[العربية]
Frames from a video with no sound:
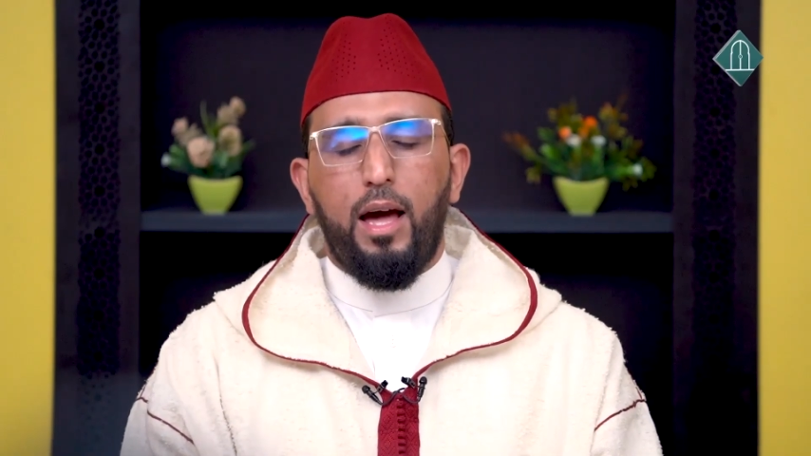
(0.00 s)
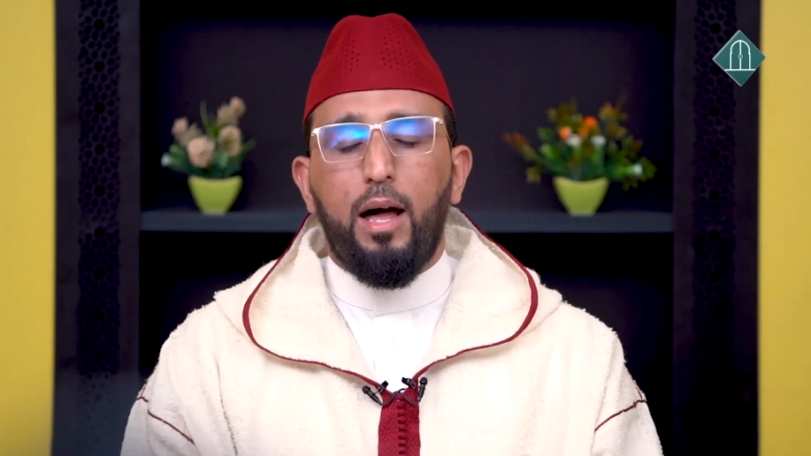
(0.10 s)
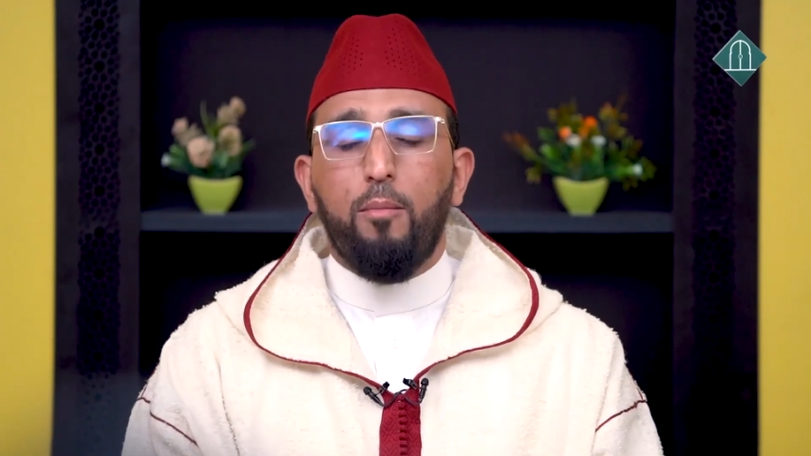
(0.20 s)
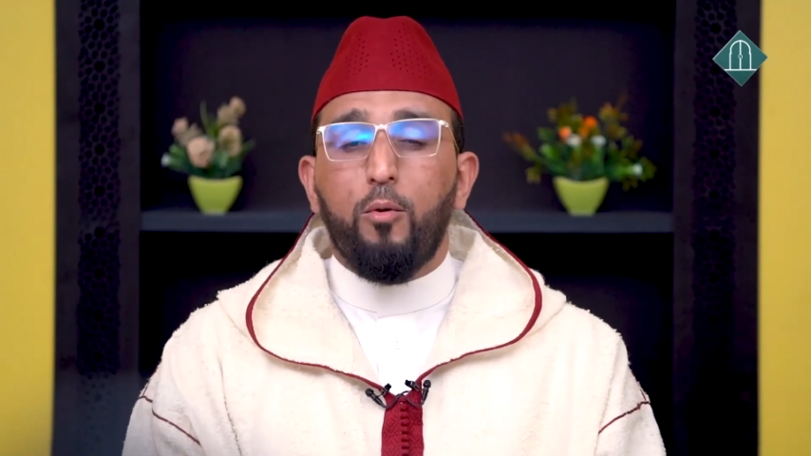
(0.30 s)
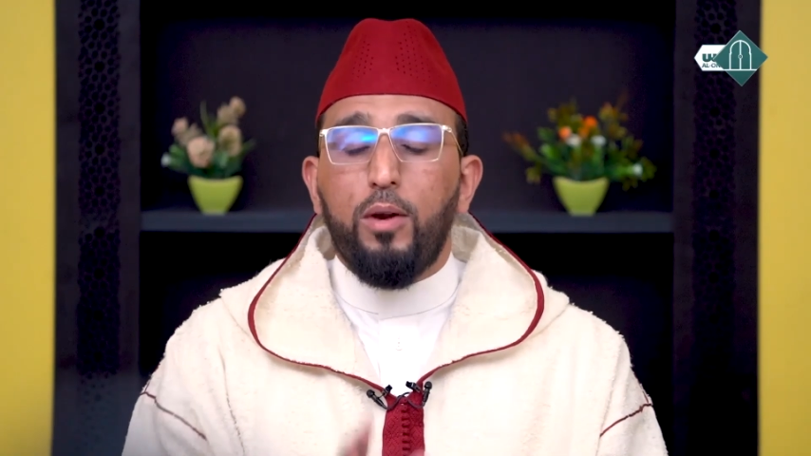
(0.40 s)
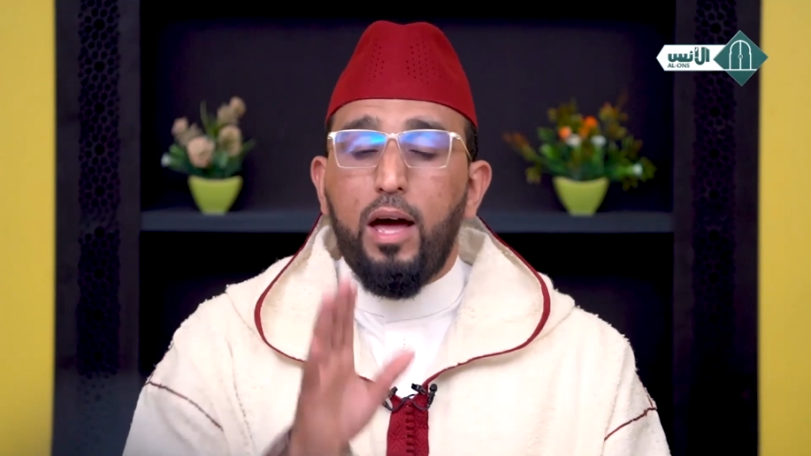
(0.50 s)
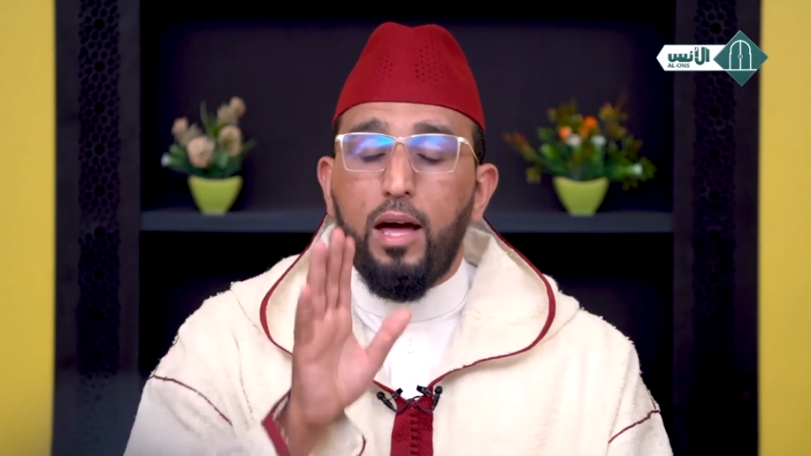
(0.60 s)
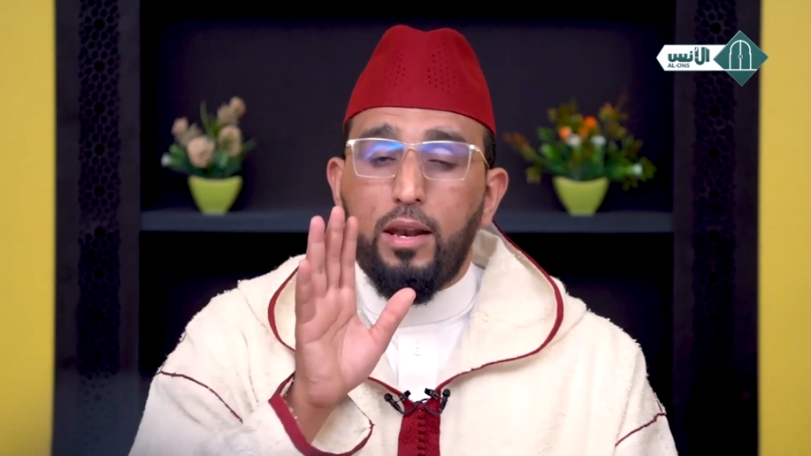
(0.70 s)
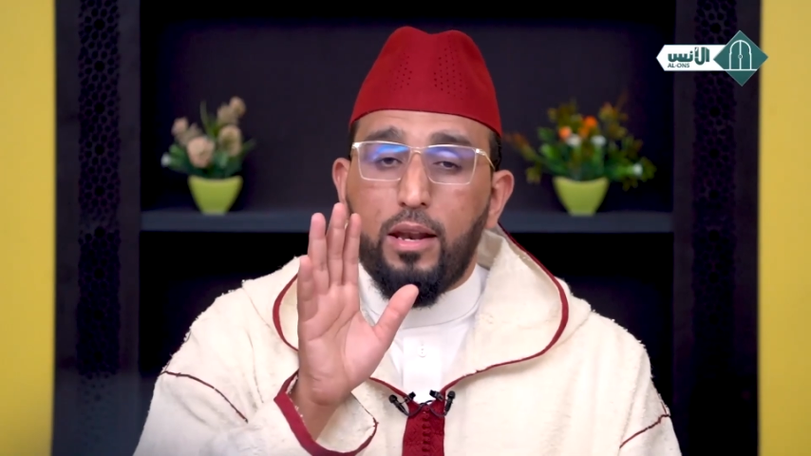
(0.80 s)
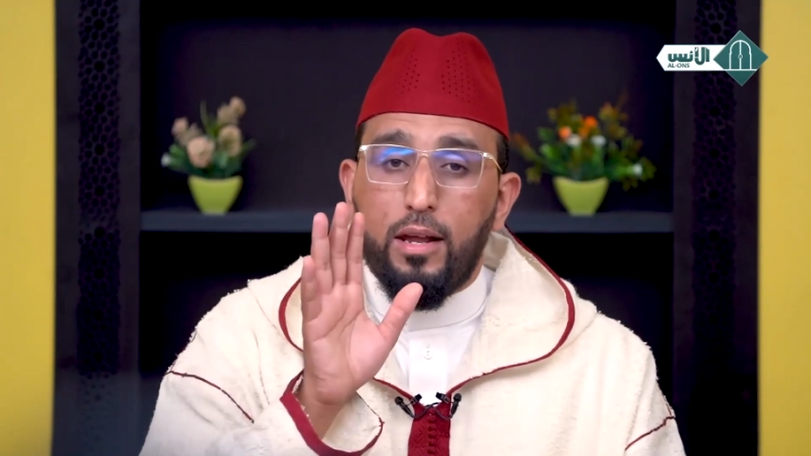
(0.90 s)
الأمر
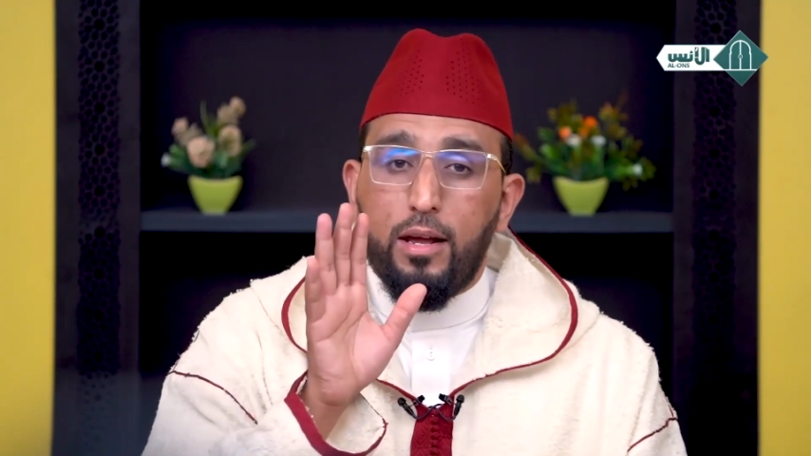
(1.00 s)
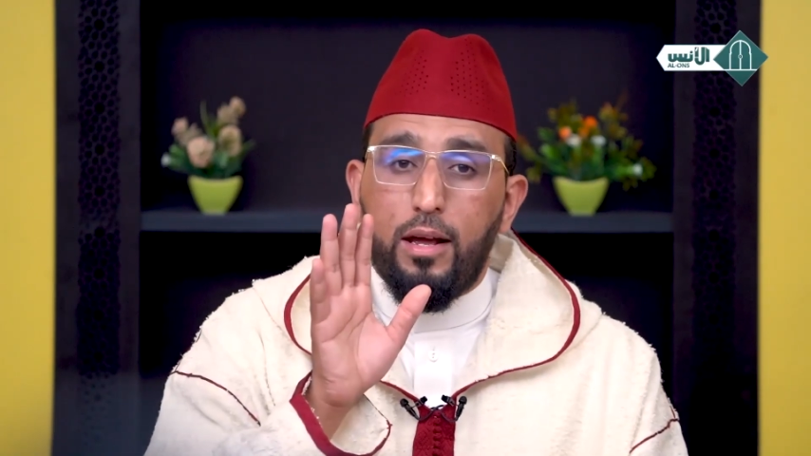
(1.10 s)
الآن